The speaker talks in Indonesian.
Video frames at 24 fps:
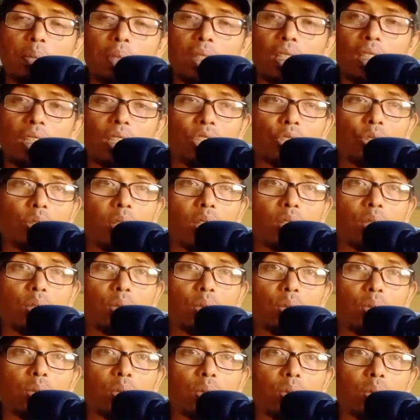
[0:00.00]
bikin
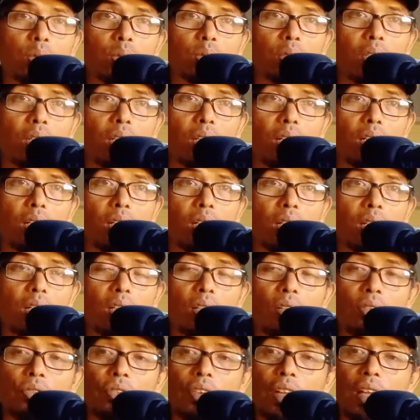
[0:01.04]
suatu
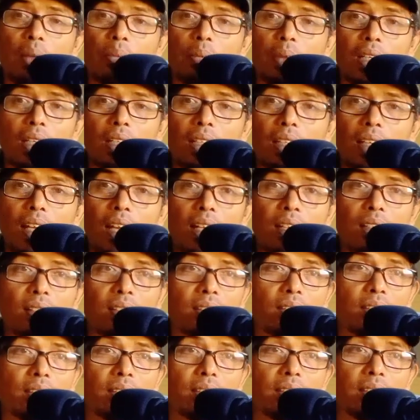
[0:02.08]
uh, framing yang
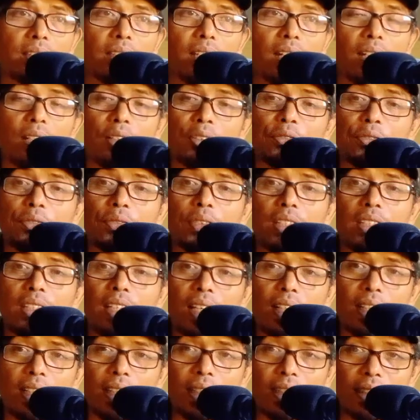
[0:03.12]
yang
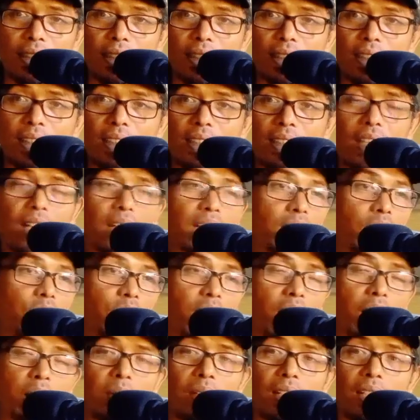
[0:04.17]
yang keji ya atau
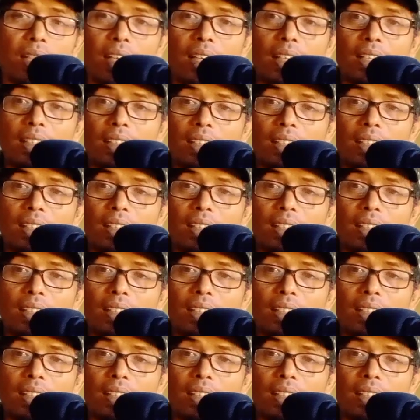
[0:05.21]
yang mana.